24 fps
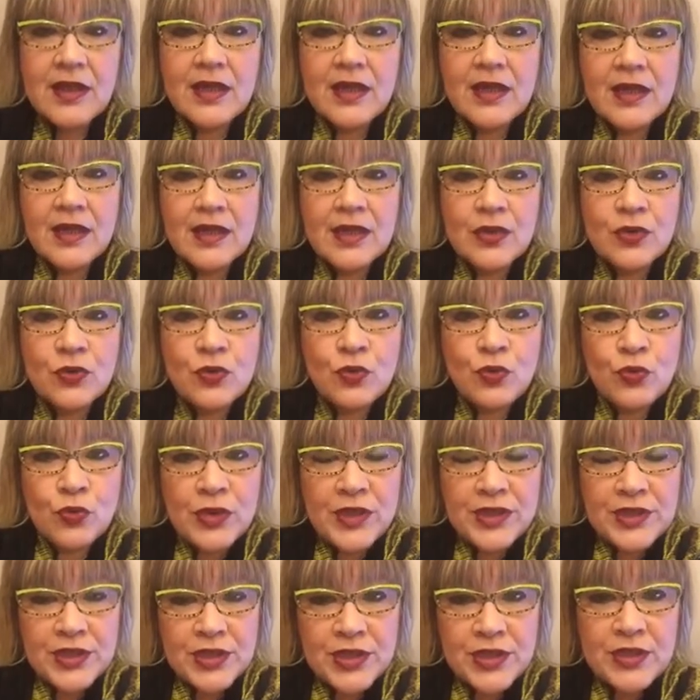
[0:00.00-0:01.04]
E,
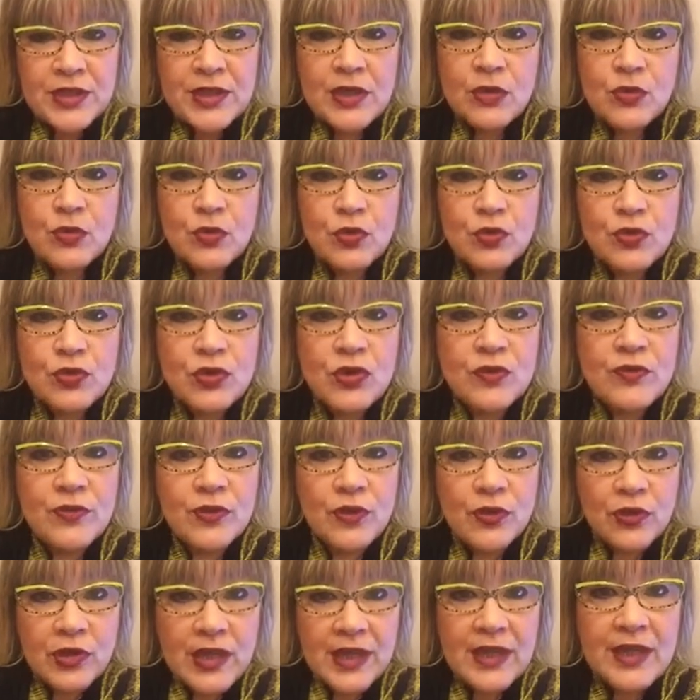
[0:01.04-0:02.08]
güneşin
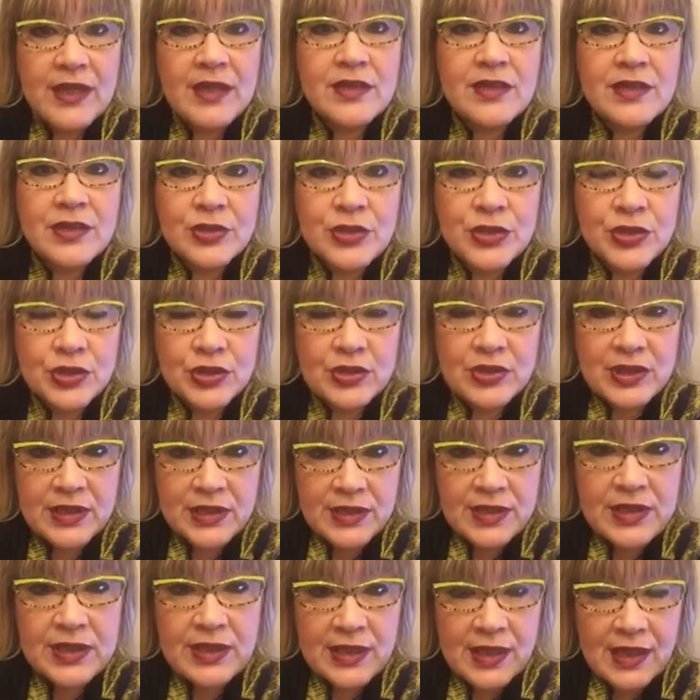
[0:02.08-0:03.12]
ultraviyole
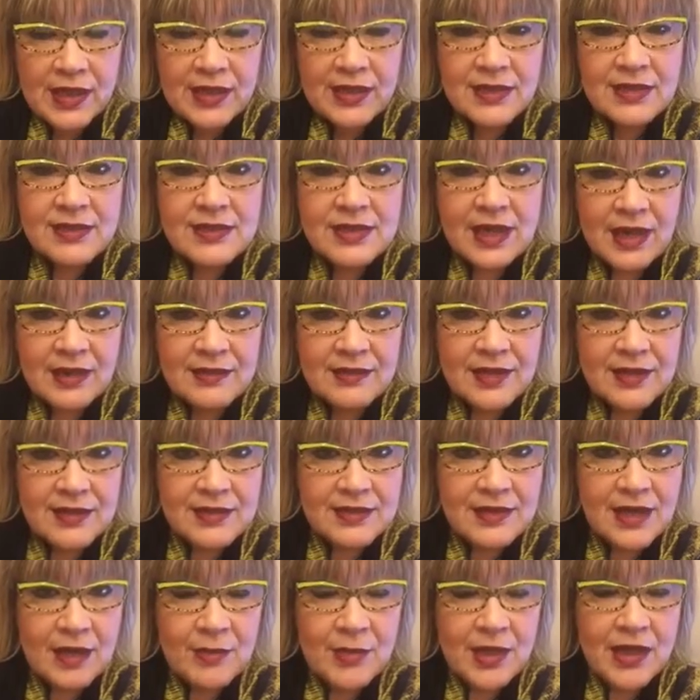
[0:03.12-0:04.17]
ışınları ile
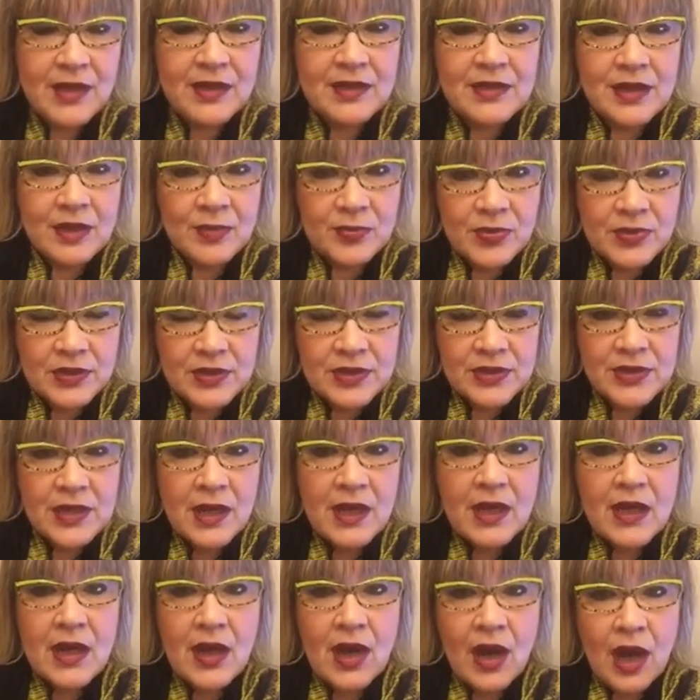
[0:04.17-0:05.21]
sentezleme yapılır
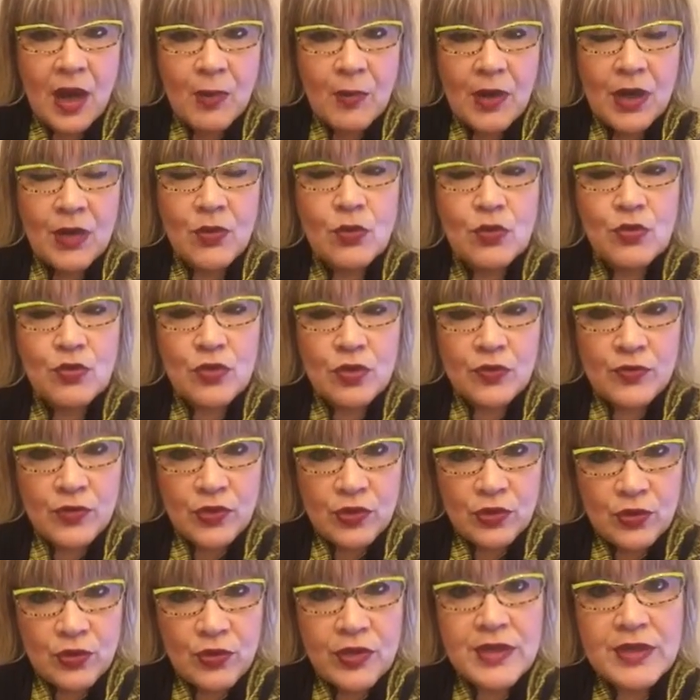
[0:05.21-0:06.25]
ama
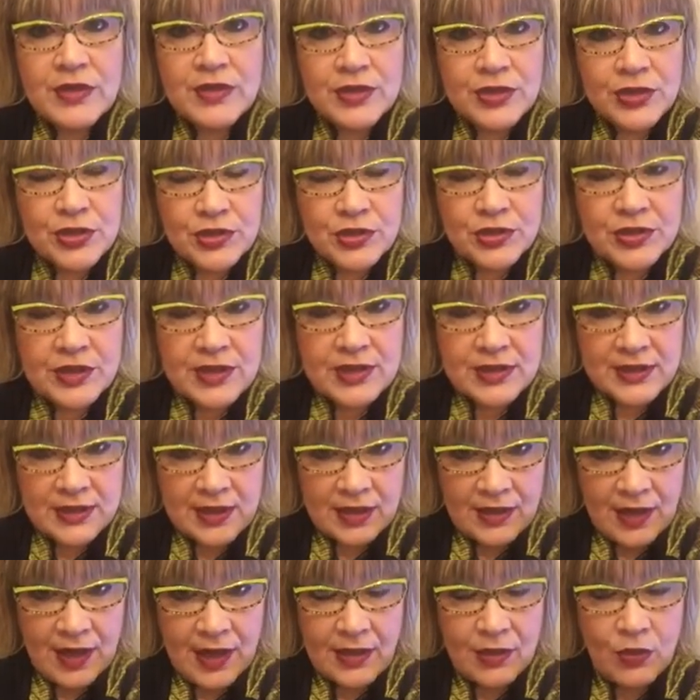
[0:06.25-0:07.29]
ultraviyole ışınları
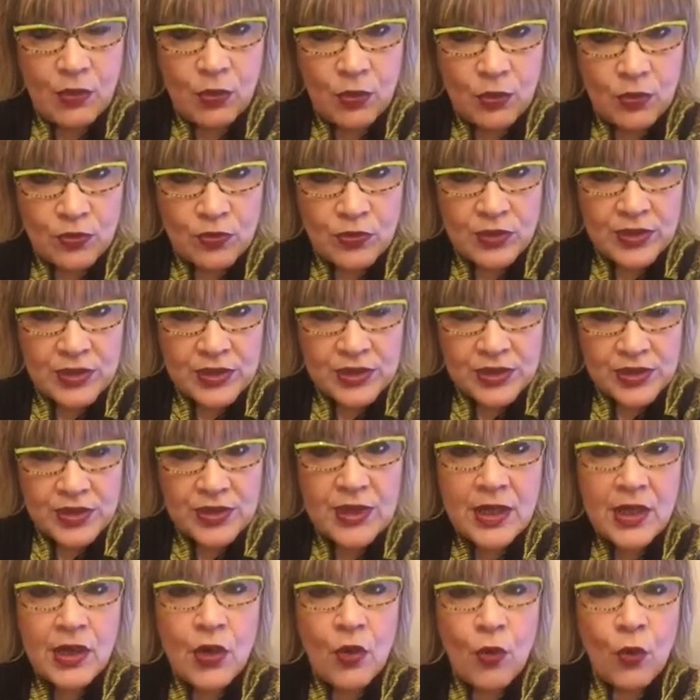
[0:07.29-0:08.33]
zararlı olduğu
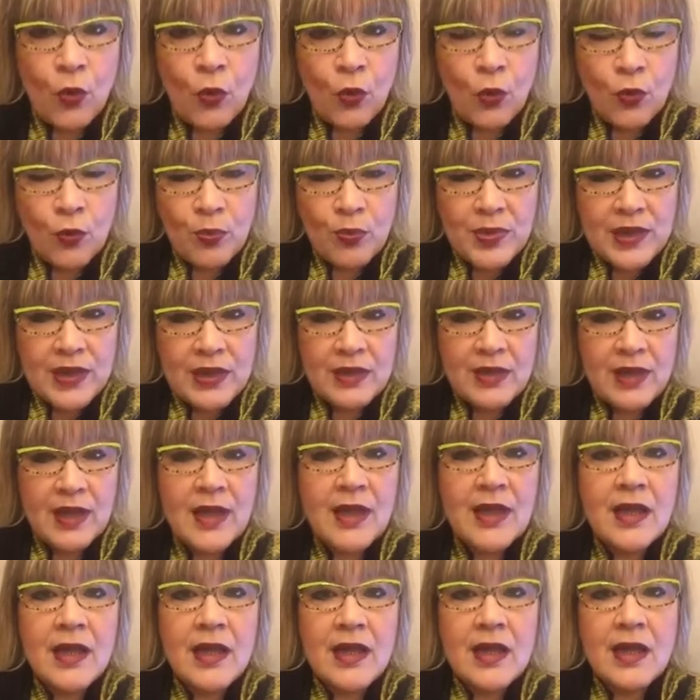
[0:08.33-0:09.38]
için 11
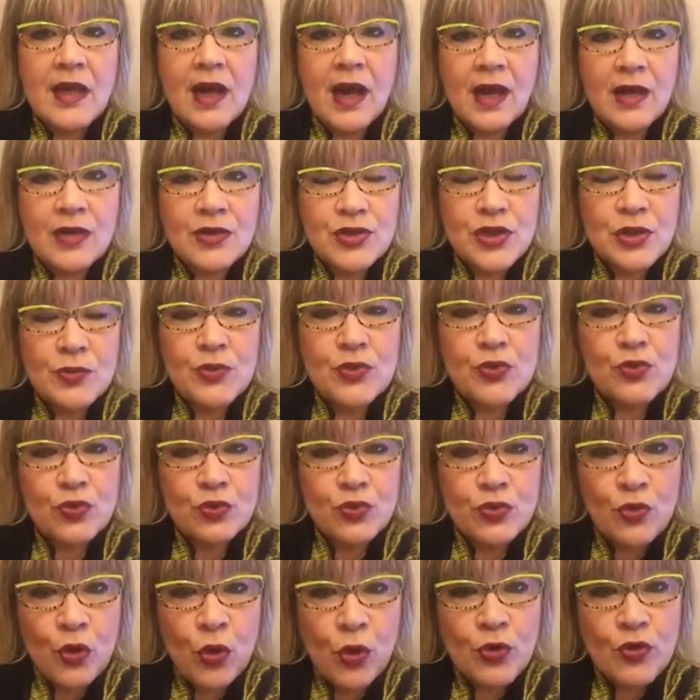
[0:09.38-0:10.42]
ile
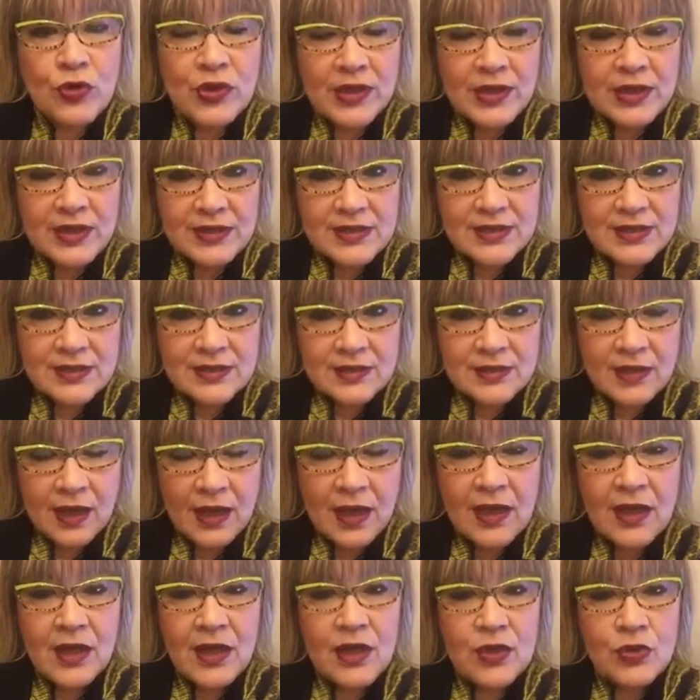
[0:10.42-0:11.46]
akşamüstü 4
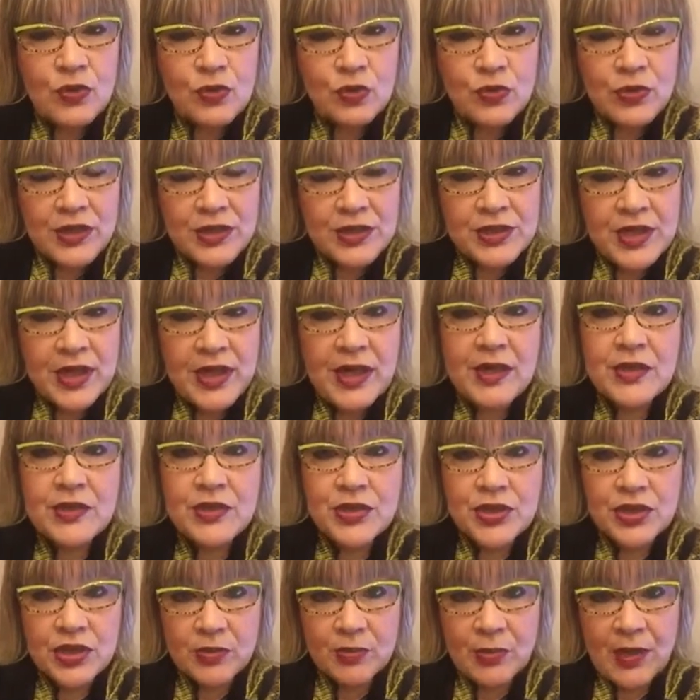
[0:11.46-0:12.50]
arasında güneşe
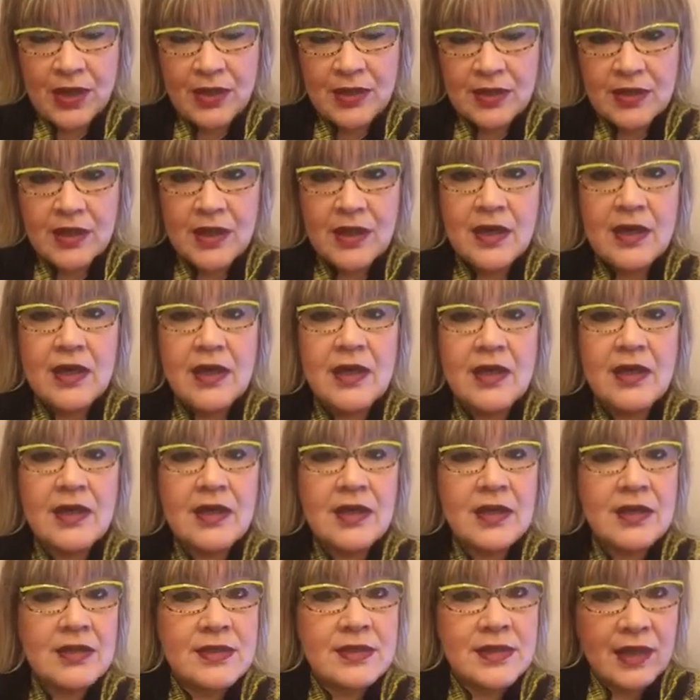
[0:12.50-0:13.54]
çıkmak
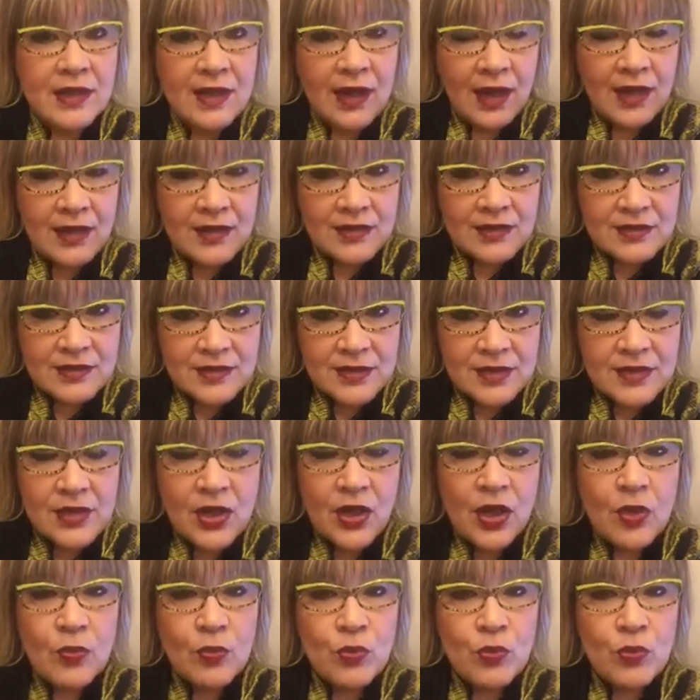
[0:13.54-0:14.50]
e, zararlıdır.